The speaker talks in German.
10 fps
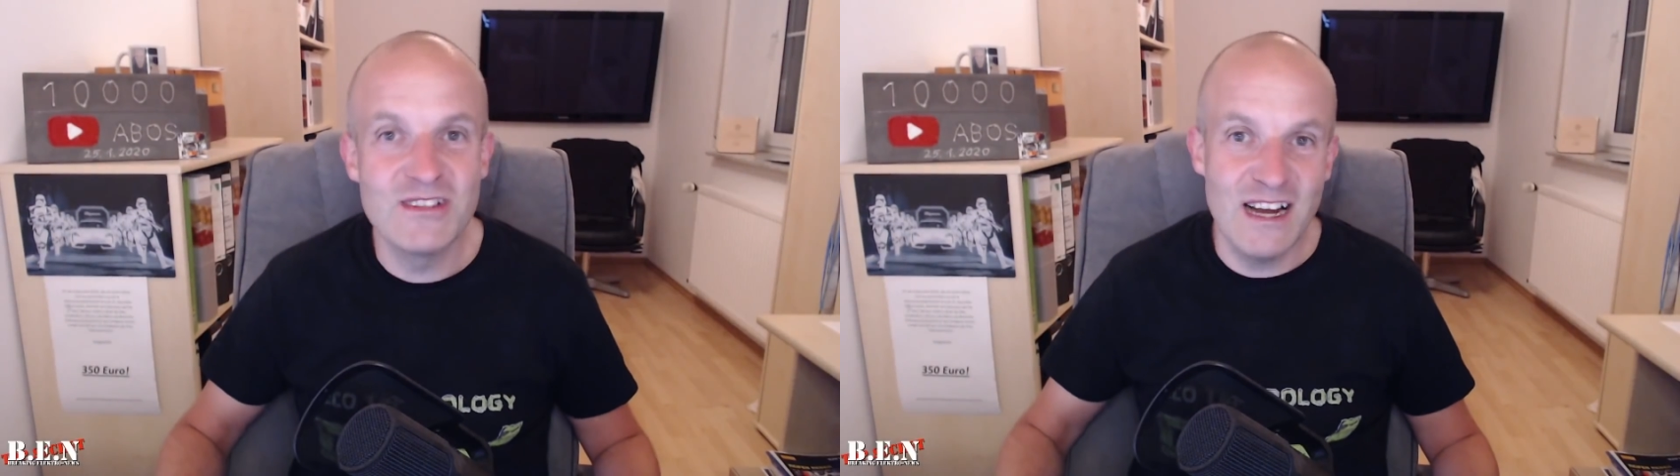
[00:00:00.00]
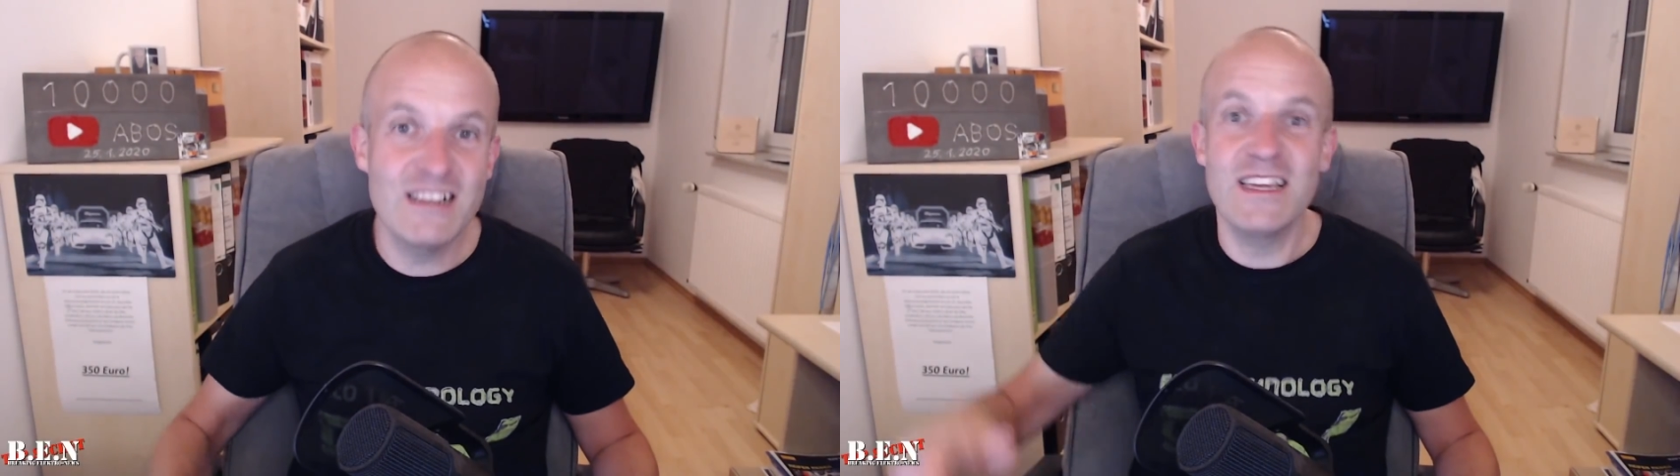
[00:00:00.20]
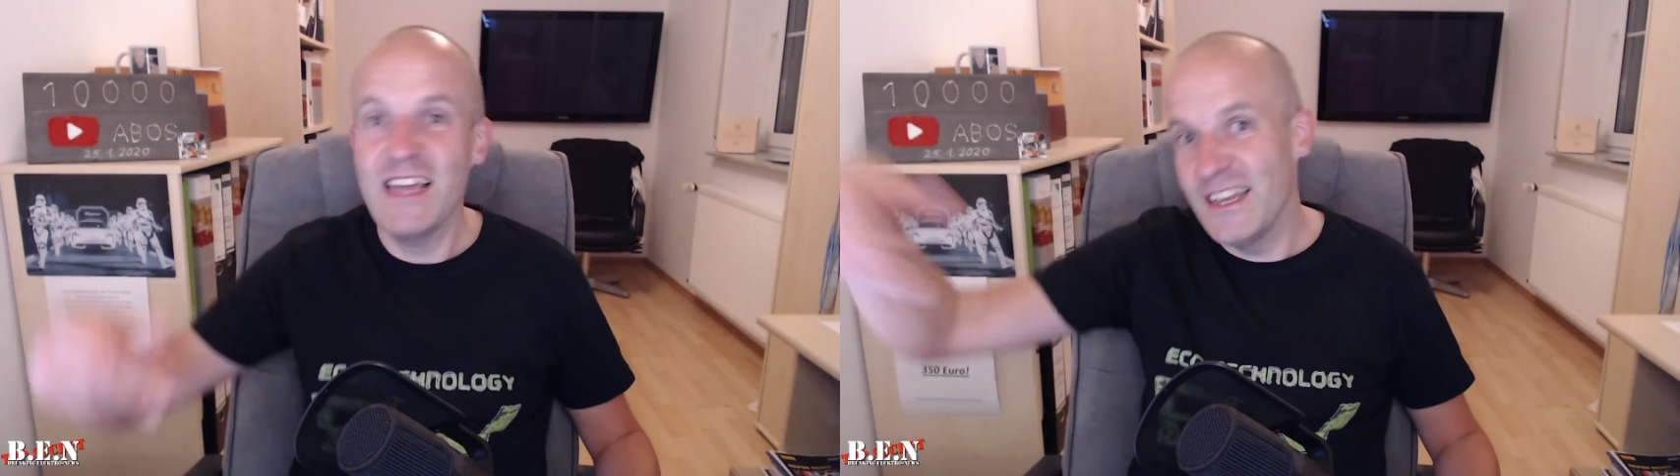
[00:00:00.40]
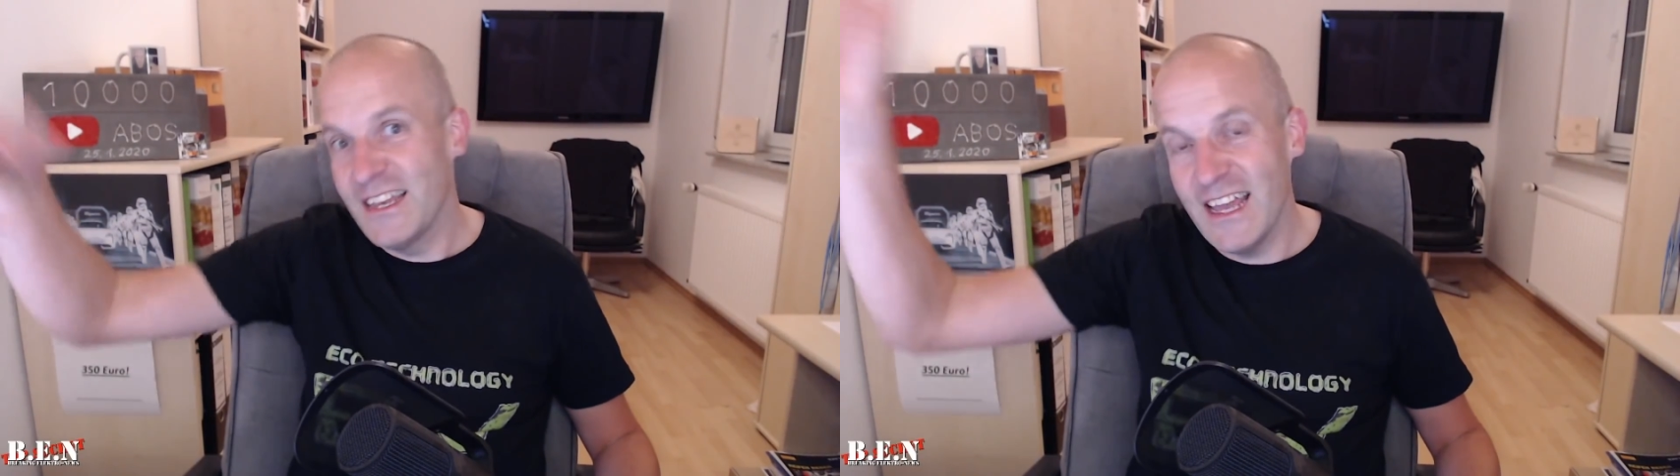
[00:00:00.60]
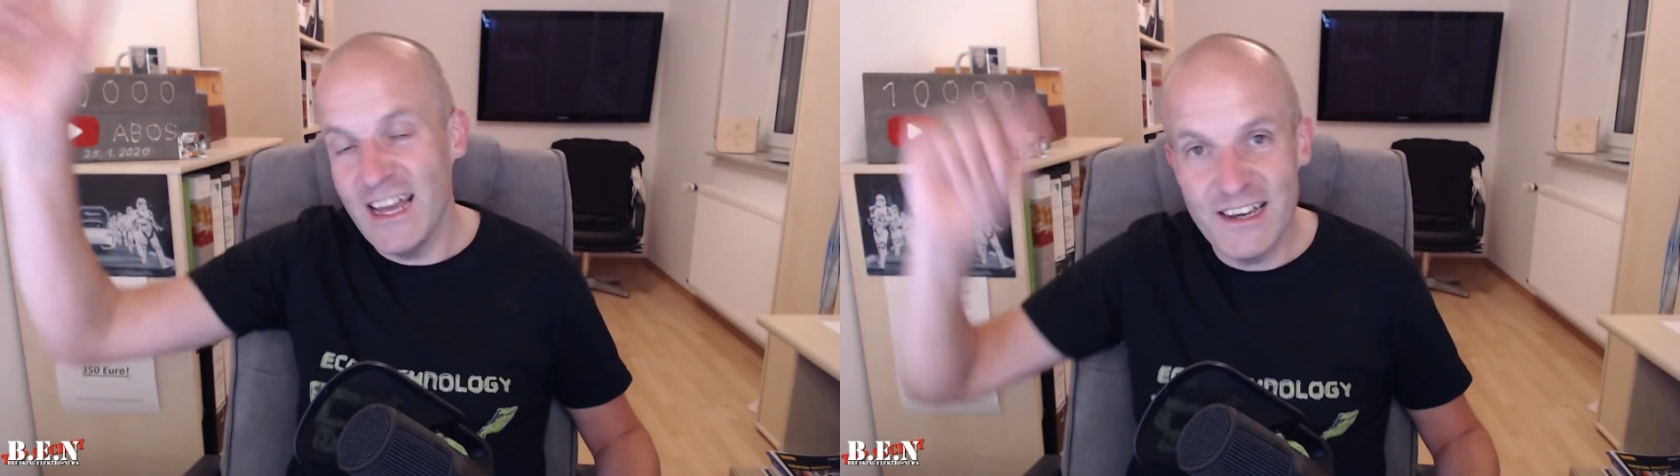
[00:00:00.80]
und sagt, ich
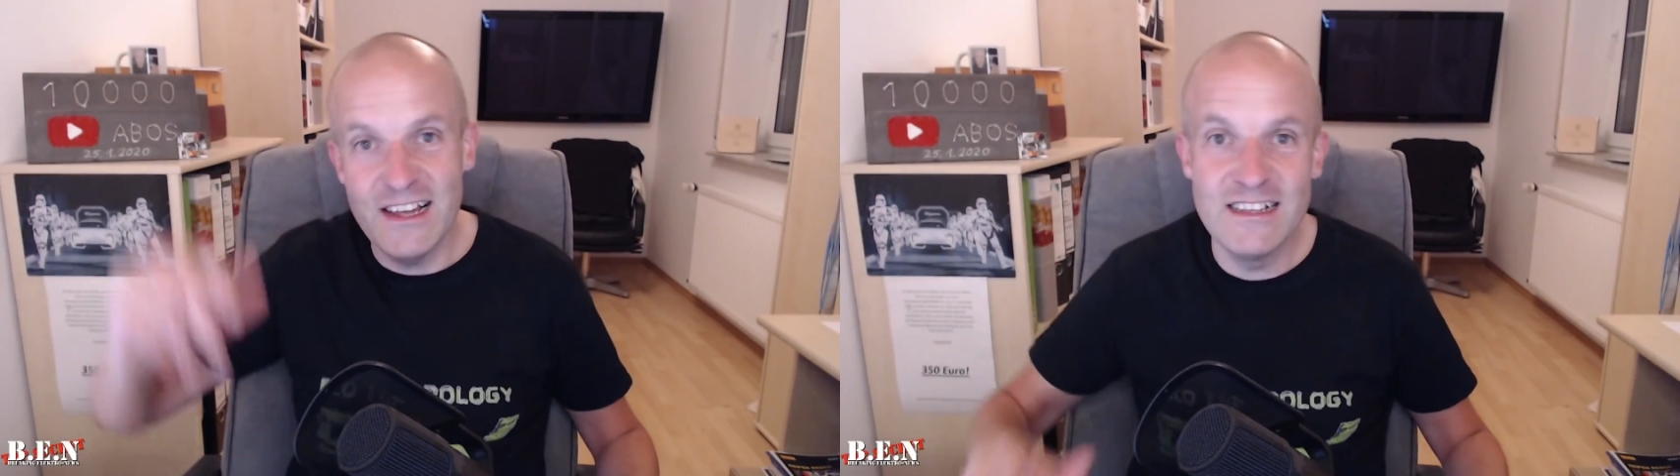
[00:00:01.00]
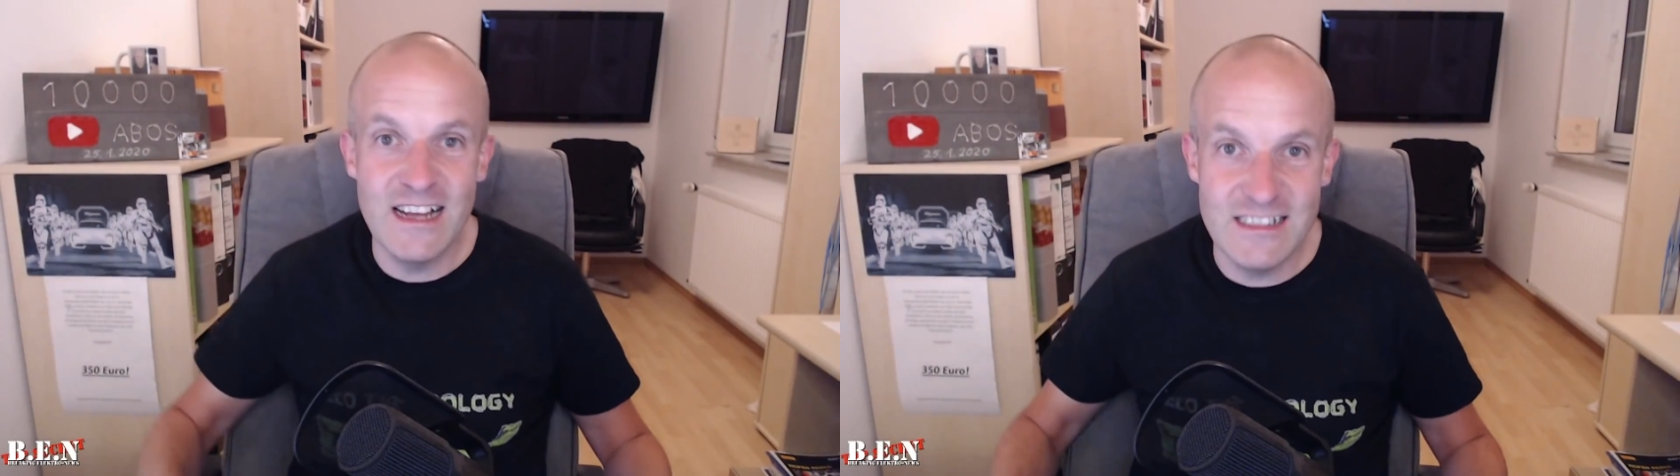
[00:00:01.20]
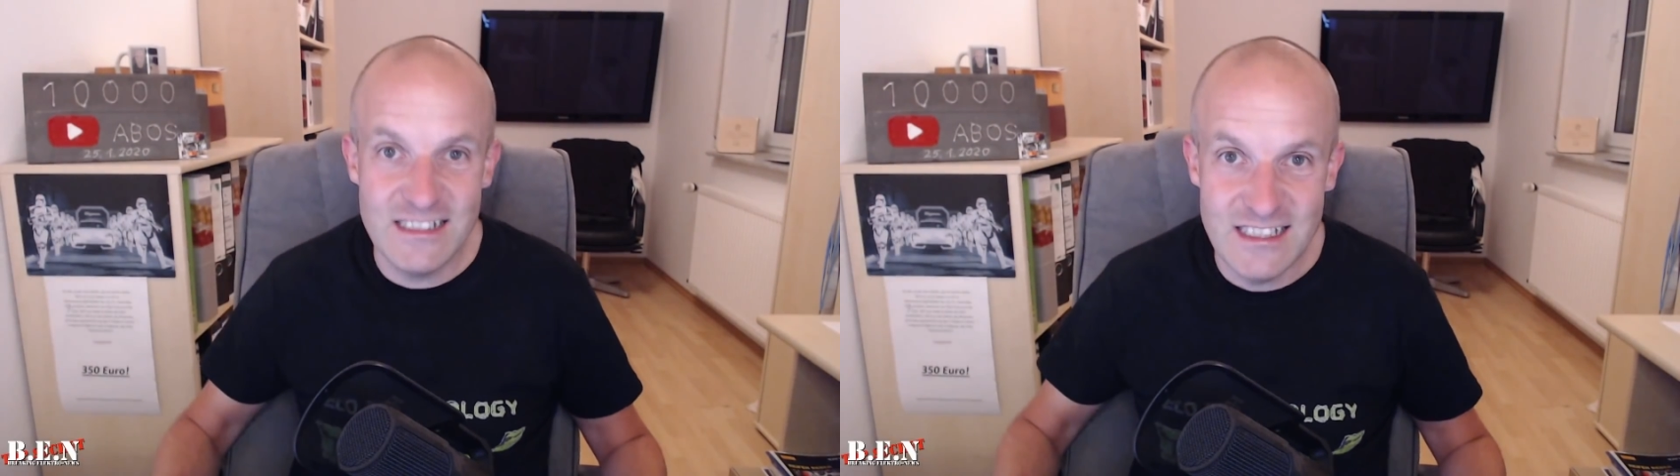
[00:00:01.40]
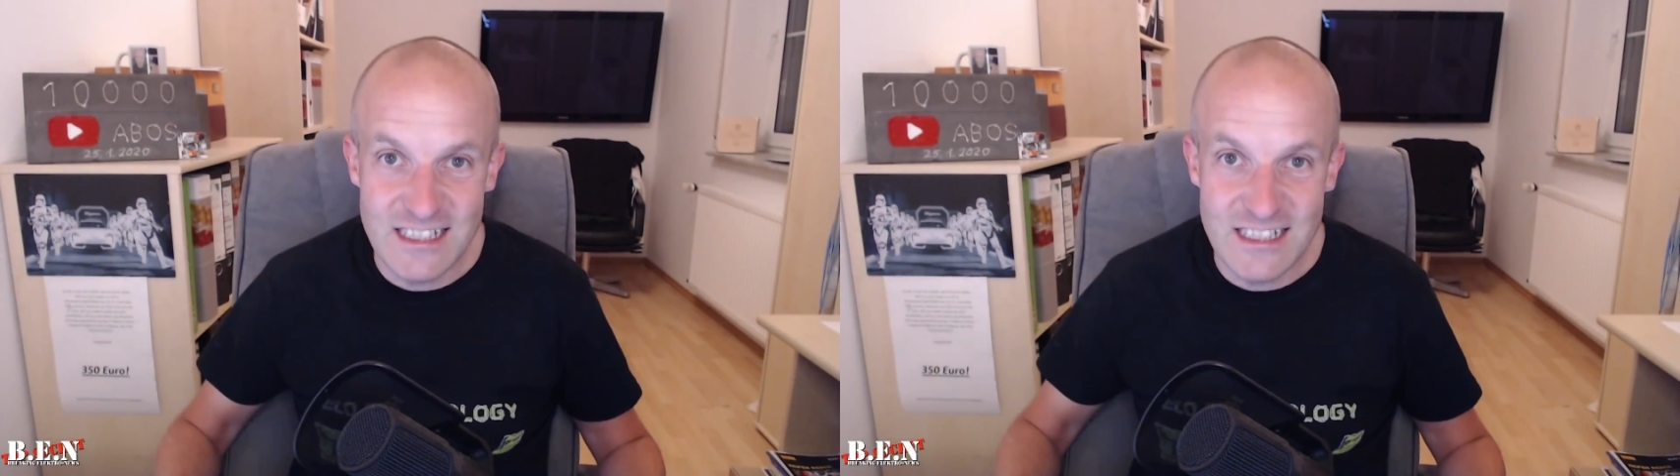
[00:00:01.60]
hätte gern einen ganzen